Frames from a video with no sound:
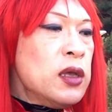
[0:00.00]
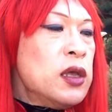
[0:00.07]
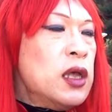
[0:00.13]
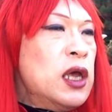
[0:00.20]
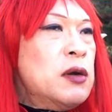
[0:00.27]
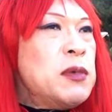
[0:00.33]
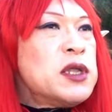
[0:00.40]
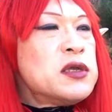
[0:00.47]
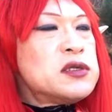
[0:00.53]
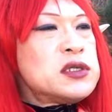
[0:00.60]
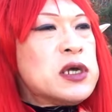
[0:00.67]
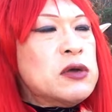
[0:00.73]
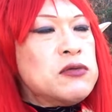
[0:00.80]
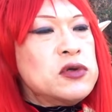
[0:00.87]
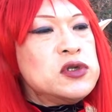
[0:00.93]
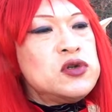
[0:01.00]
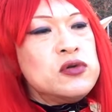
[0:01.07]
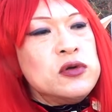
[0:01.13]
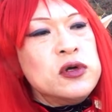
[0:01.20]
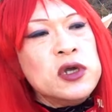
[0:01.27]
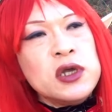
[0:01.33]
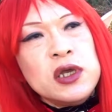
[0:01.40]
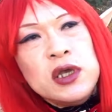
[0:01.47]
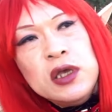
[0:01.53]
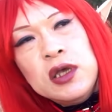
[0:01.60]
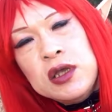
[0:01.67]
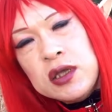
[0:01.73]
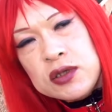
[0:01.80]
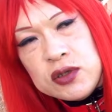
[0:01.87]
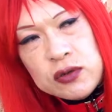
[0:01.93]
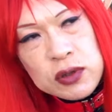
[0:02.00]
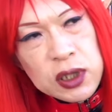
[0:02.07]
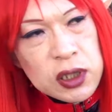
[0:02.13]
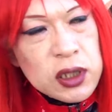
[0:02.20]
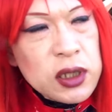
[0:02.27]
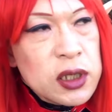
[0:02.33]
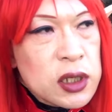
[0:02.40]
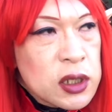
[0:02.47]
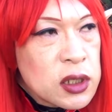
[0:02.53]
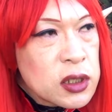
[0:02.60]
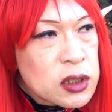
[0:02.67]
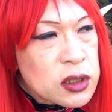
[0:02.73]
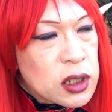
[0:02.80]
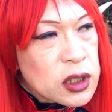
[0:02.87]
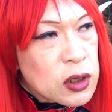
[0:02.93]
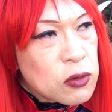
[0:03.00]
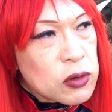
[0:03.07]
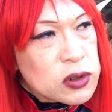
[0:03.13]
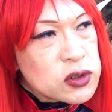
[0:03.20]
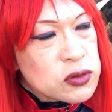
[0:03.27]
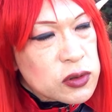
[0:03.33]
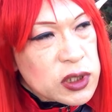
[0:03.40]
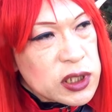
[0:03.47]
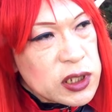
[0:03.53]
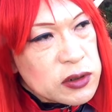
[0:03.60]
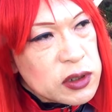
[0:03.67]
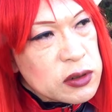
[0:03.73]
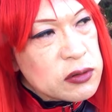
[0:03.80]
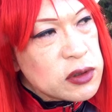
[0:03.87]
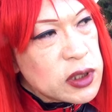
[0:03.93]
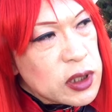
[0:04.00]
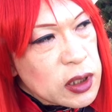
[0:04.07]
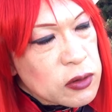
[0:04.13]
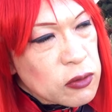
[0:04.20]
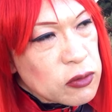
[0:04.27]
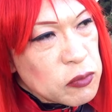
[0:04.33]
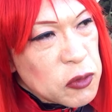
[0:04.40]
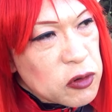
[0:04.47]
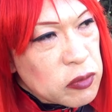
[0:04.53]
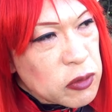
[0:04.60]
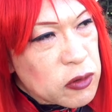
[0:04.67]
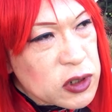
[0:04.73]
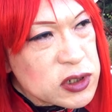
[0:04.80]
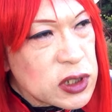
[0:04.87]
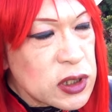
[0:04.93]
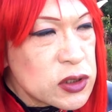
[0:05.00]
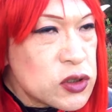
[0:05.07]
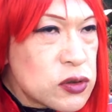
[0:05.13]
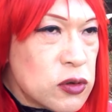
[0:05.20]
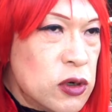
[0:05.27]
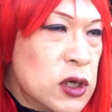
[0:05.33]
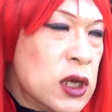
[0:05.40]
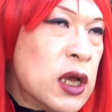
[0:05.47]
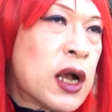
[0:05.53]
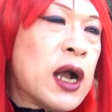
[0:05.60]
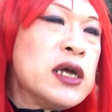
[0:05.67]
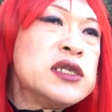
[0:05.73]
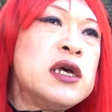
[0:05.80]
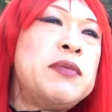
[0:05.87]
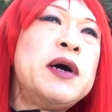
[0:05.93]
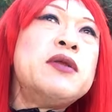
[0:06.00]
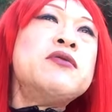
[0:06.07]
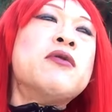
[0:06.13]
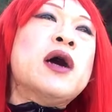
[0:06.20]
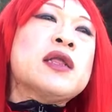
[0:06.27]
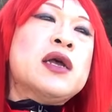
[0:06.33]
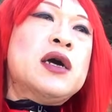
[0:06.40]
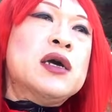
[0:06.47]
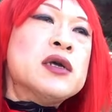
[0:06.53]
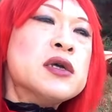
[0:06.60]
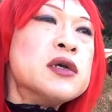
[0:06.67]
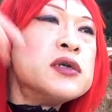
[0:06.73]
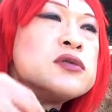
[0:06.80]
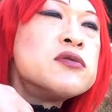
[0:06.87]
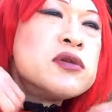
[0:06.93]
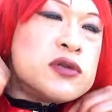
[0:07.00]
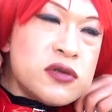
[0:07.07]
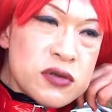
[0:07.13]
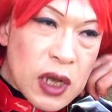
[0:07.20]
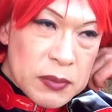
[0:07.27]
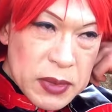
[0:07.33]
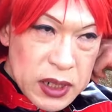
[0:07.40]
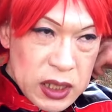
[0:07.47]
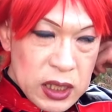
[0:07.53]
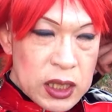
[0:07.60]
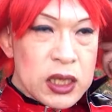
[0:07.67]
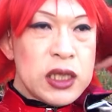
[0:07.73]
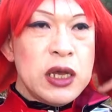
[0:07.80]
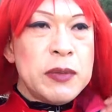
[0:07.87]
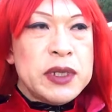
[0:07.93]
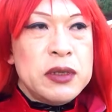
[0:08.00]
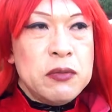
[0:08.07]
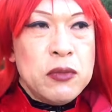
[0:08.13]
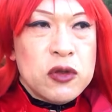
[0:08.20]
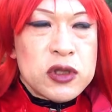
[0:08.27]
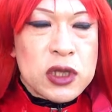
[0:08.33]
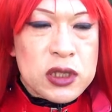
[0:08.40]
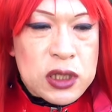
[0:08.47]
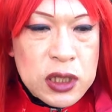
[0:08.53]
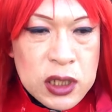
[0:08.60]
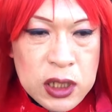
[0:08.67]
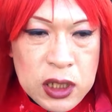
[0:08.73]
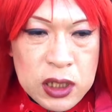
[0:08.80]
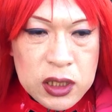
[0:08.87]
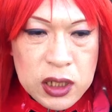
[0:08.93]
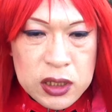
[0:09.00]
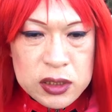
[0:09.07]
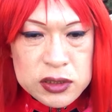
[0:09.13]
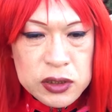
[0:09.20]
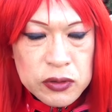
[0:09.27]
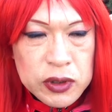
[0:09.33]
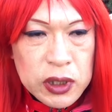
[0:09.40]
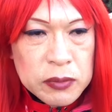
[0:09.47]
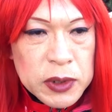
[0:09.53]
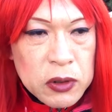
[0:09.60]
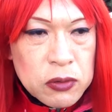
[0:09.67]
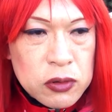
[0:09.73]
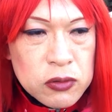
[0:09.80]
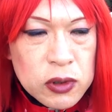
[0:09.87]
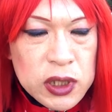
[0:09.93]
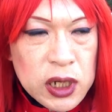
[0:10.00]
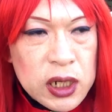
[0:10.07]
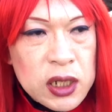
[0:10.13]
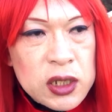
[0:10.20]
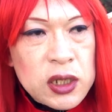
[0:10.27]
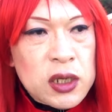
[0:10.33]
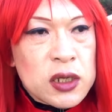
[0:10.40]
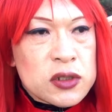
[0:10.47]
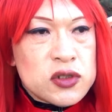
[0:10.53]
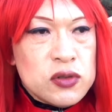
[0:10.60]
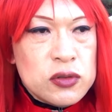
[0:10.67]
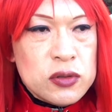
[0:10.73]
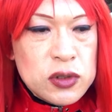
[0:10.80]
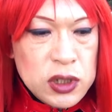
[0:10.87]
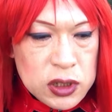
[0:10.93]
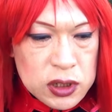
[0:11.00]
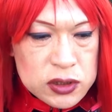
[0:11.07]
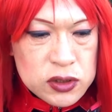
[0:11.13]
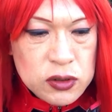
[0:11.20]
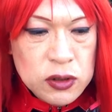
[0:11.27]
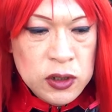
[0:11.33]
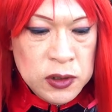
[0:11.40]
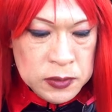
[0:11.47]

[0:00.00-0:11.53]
山で使うのにちょうどいいんですよねただこれちょっとねキルティングでねこのモコモコしてんでちょっとかさばるのかなそれちょっとあんまり山に持ってってないんですけどね、まあ、こういう時ならちょうどいいですよ